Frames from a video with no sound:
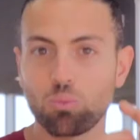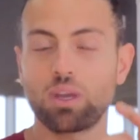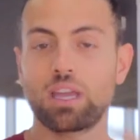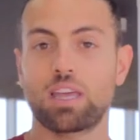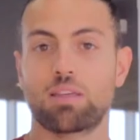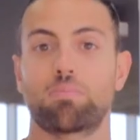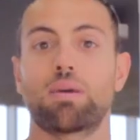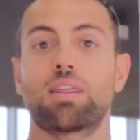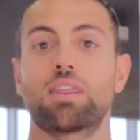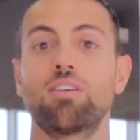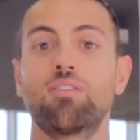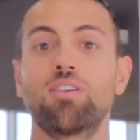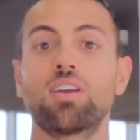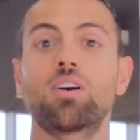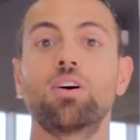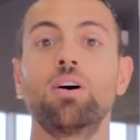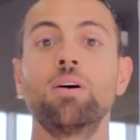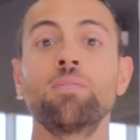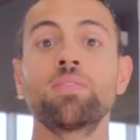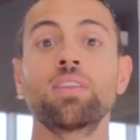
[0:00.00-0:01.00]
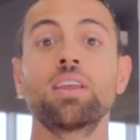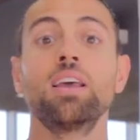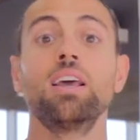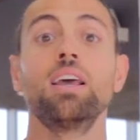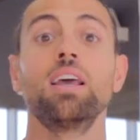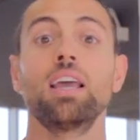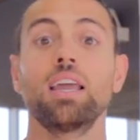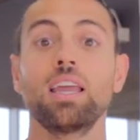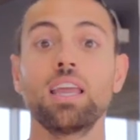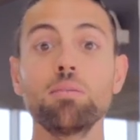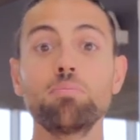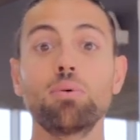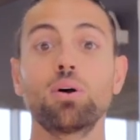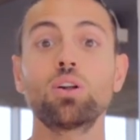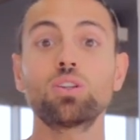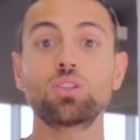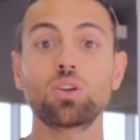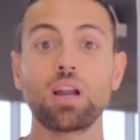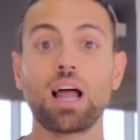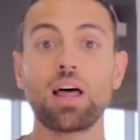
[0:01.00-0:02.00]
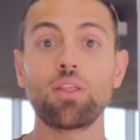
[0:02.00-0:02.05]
muy específico. Y por otro